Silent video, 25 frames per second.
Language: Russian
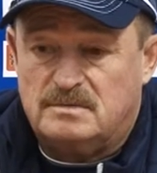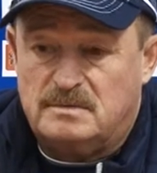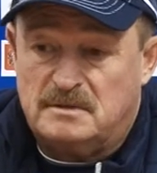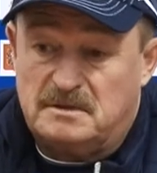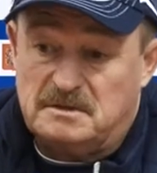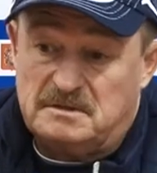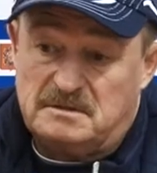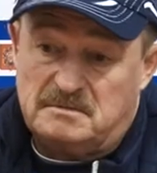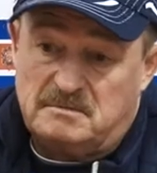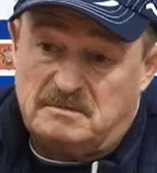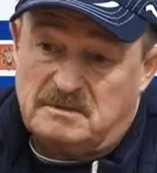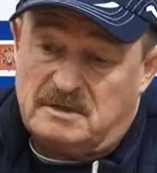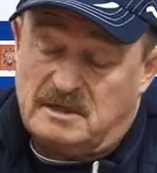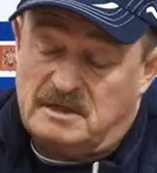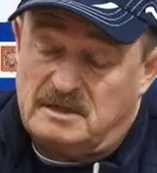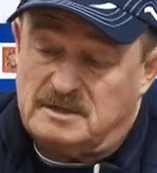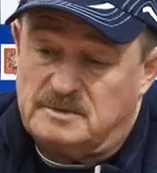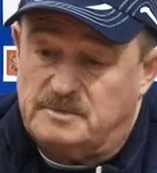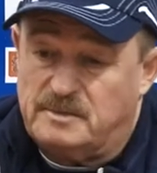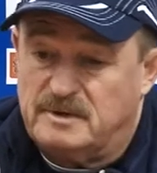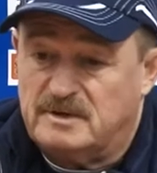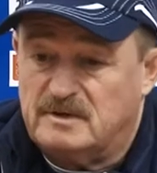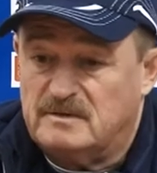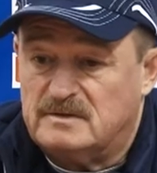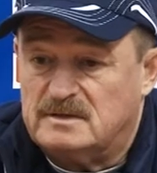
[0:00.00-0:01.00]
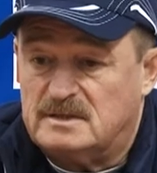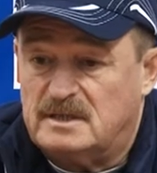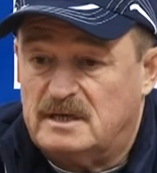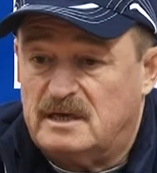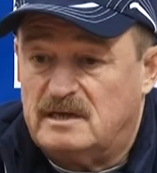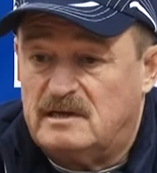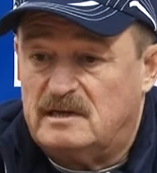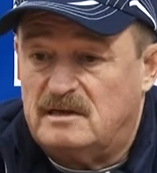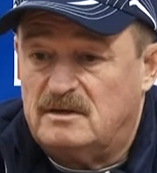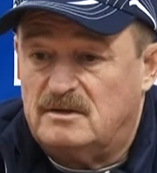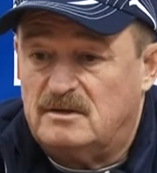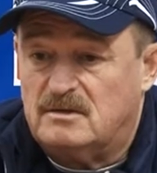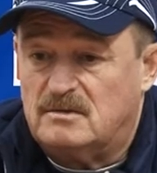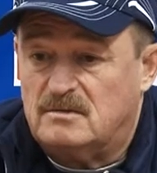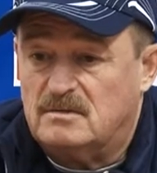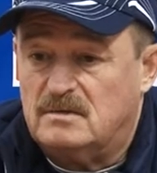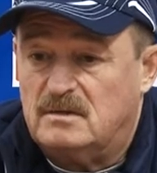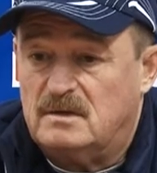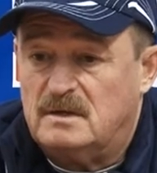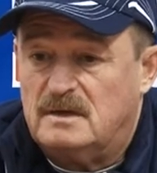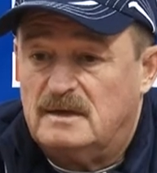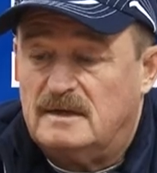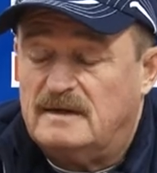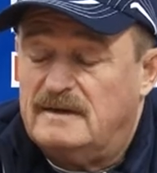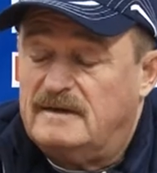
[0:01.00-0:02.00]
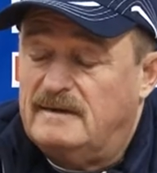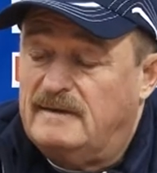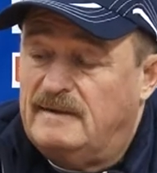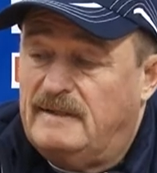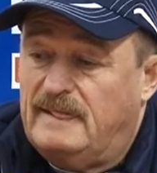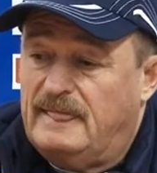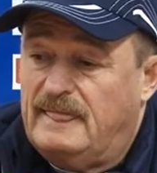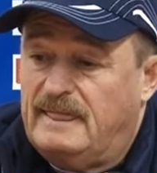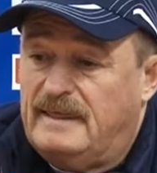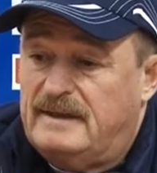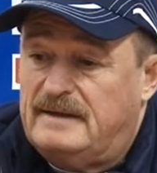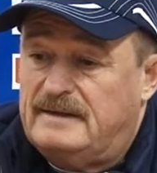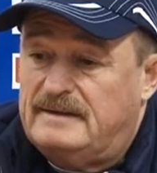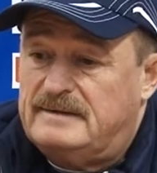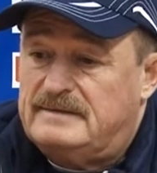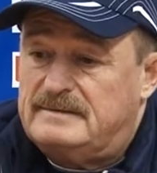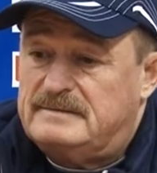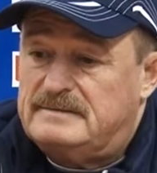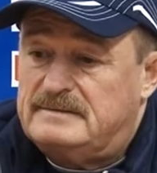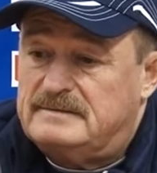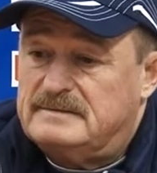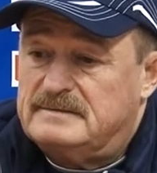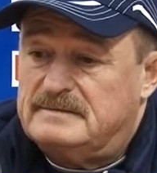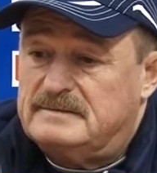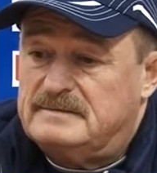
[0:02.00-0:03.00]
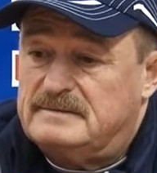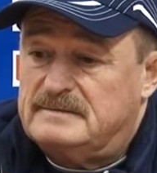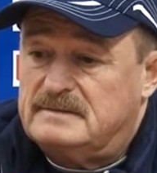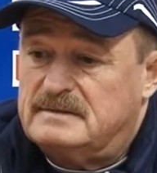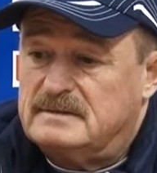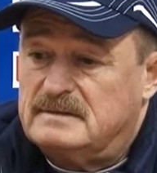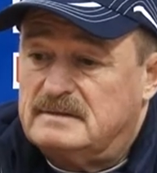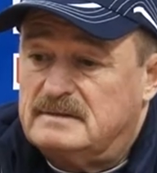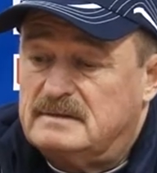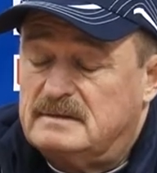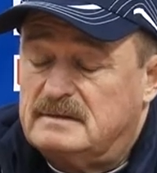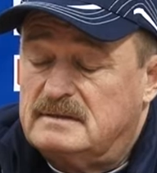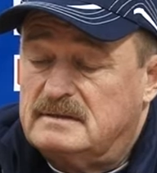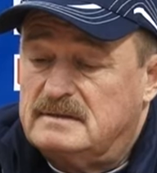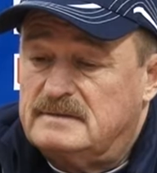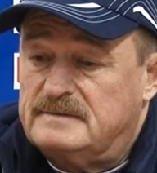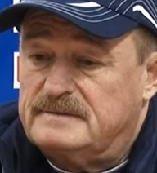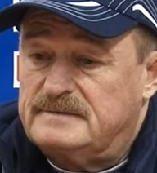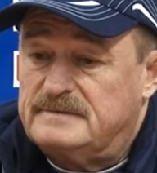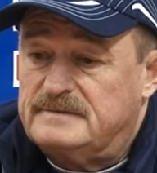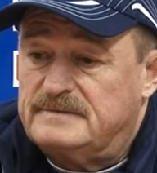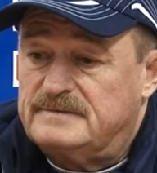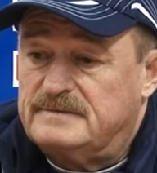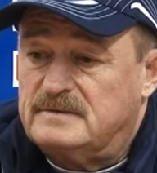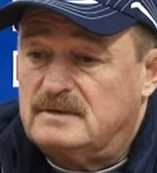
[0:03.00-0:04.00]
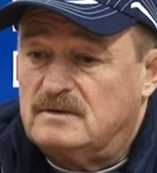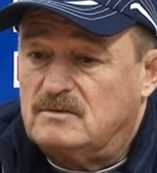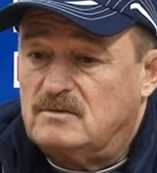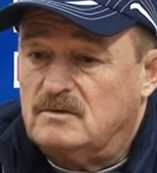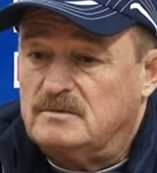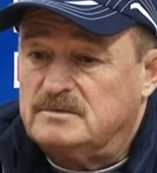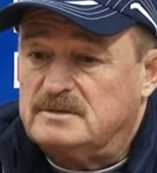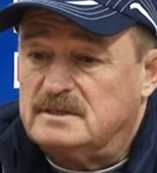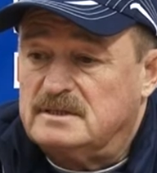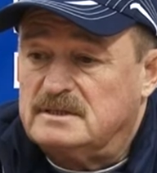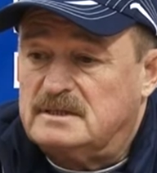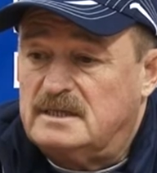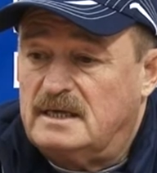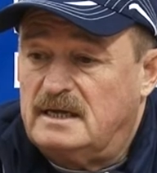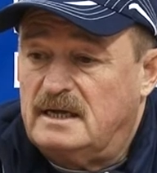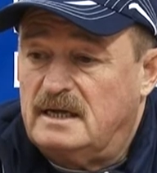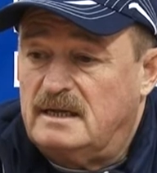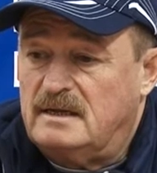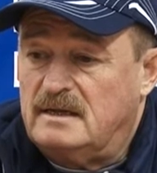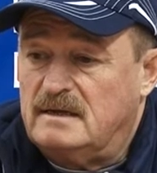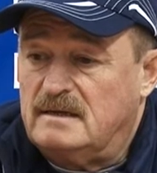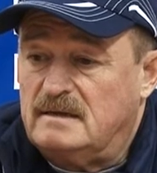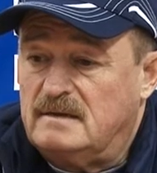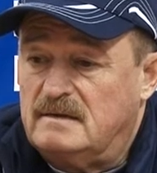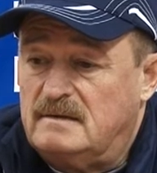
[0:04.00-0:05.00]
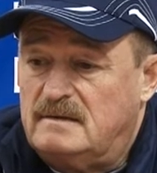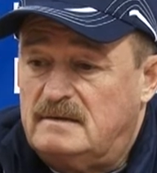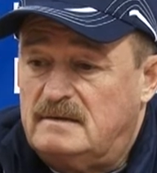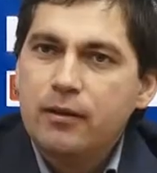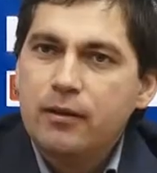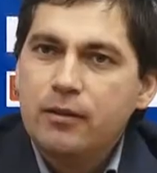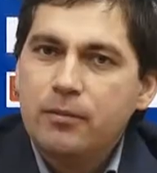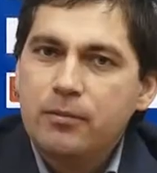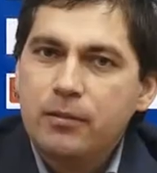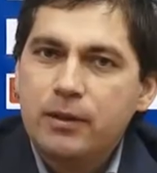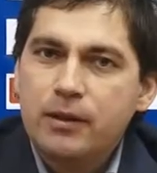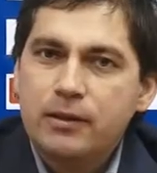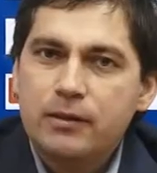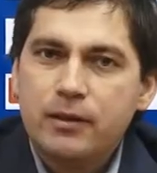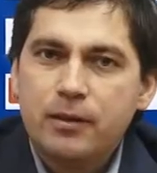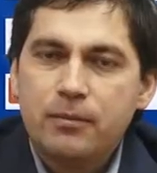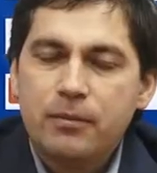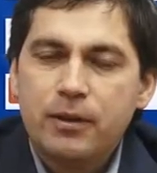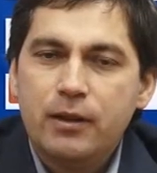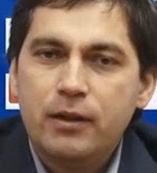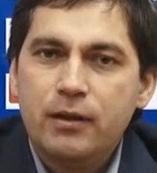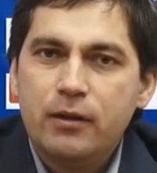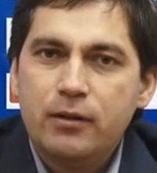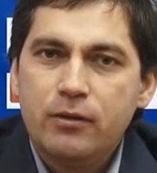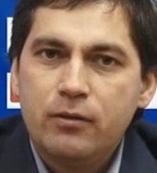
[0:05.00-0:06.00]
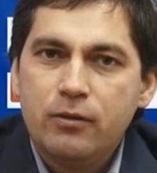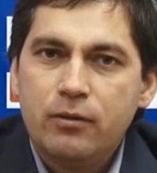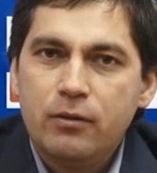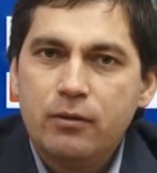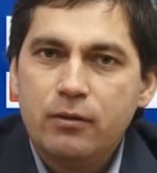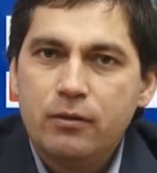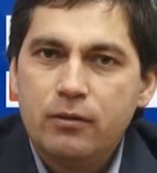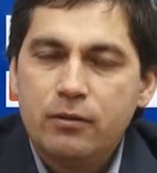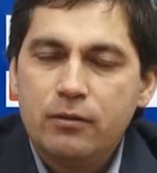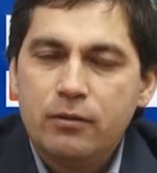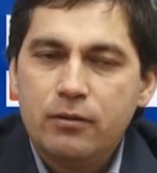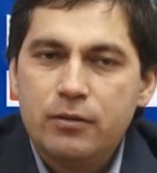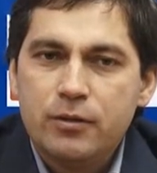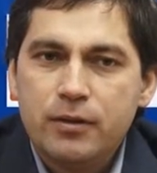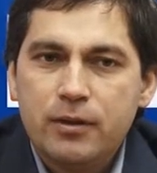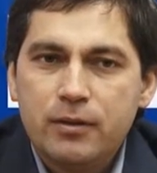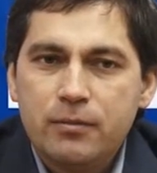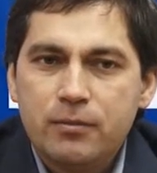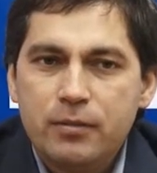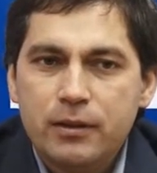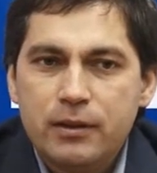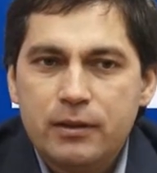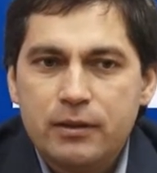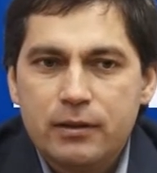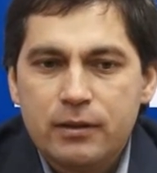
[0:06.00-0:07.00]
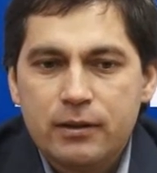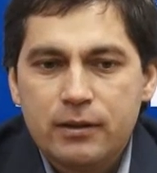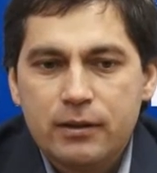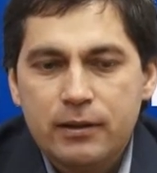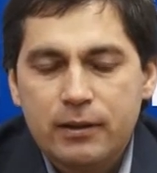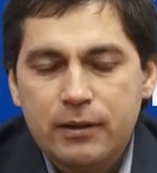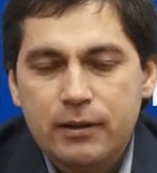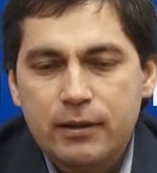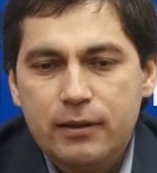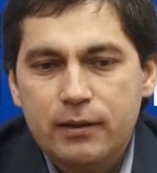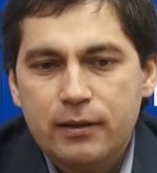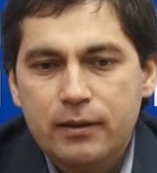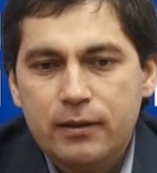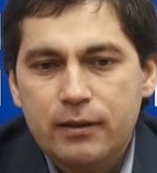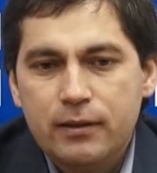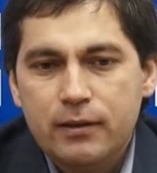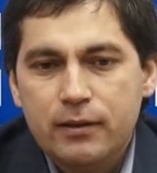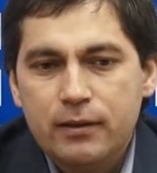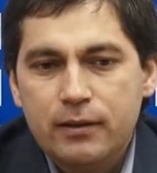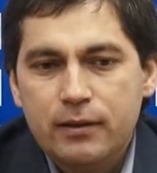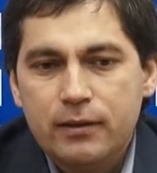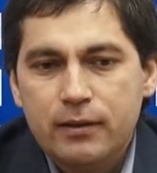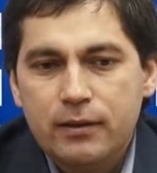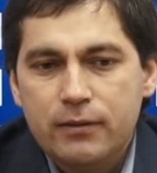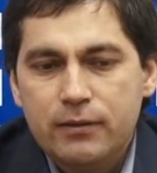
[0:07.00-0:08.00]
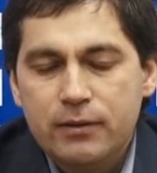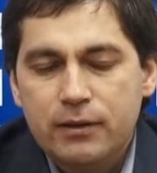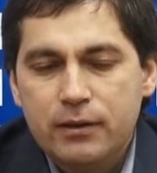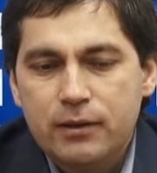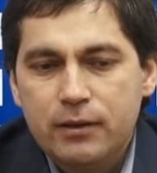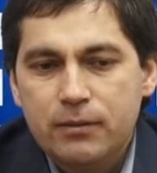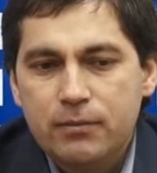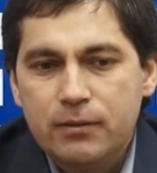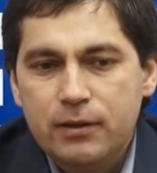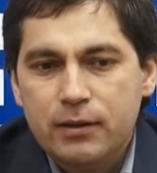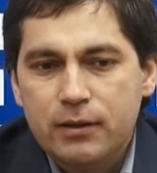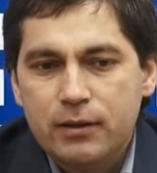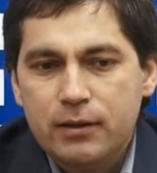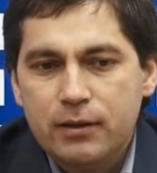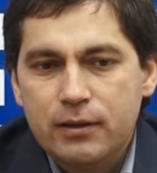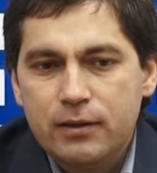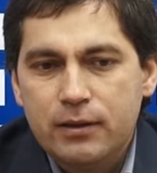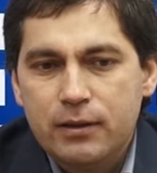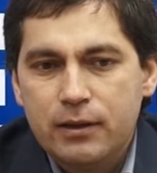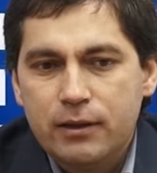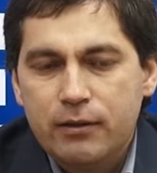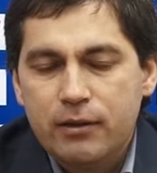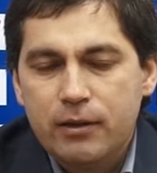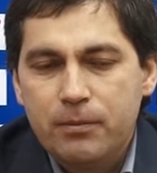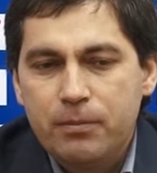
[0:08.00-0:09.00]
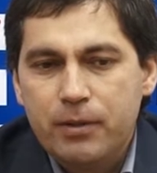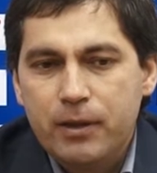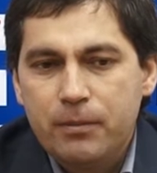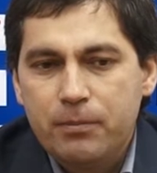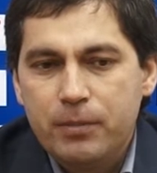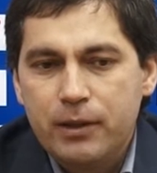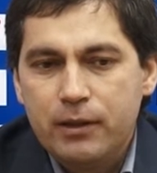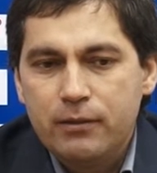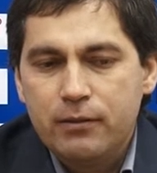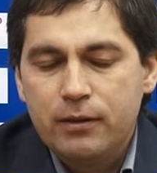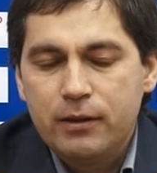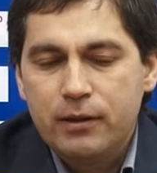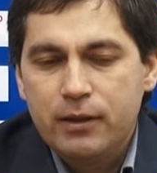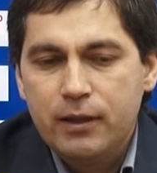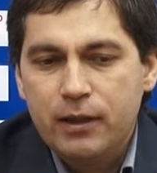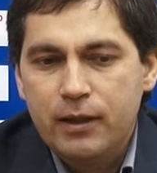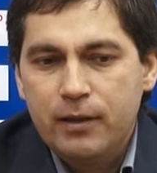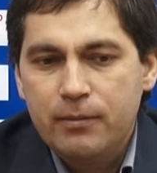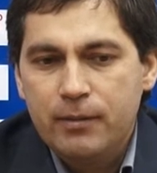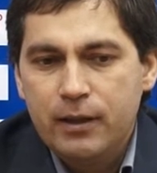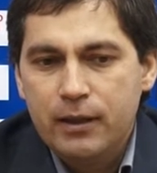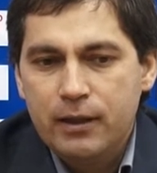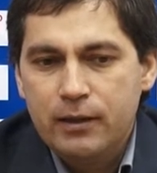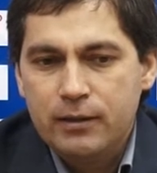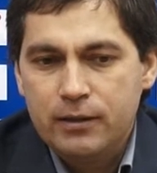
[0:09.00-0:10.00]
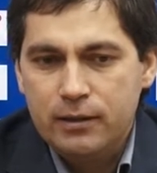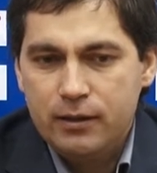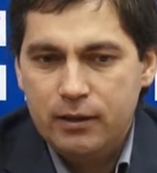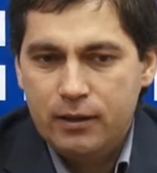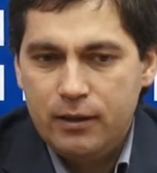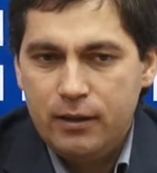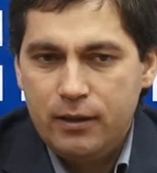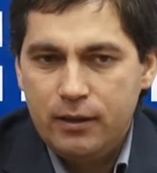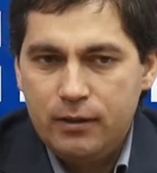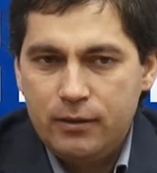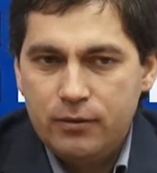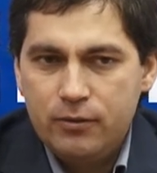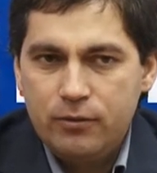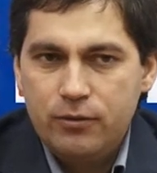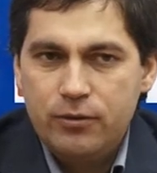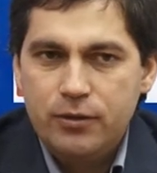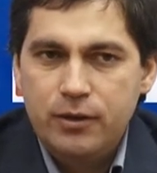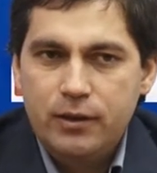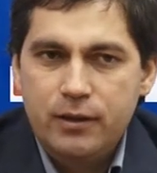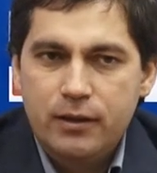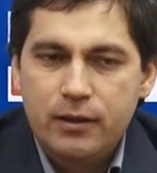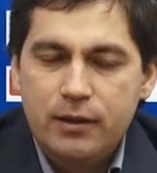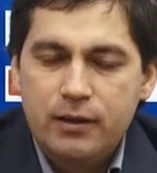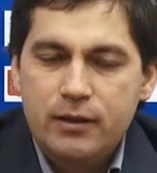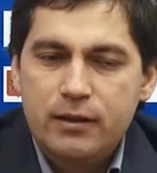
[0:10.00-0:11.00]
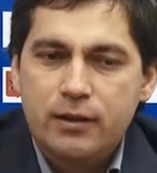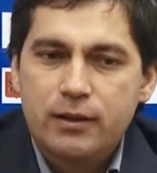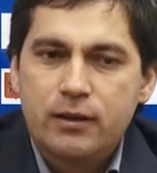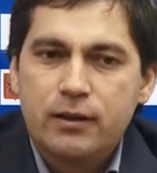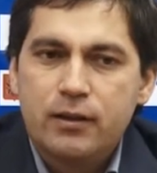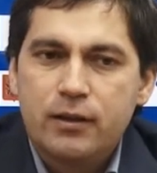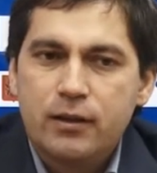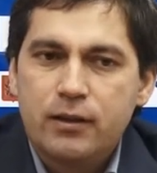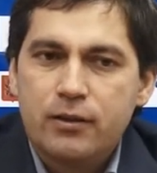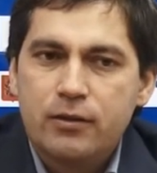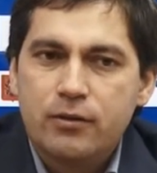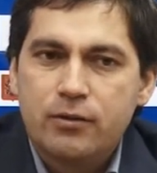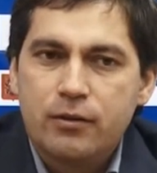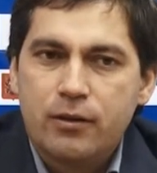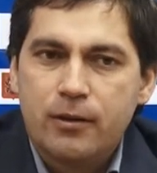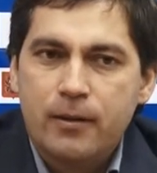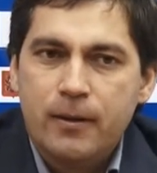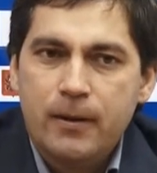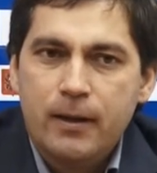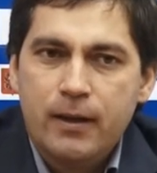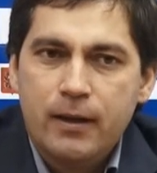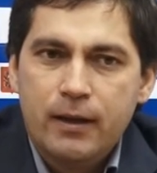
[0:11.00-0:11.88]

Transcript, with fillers: Поэтому, конечно, противостоять лидеру ну вот, в таком состоянии. Мы забили гол очень быстро, да, и в целом-то, если говорить про первый тайм, сыграли очень даже хорошо.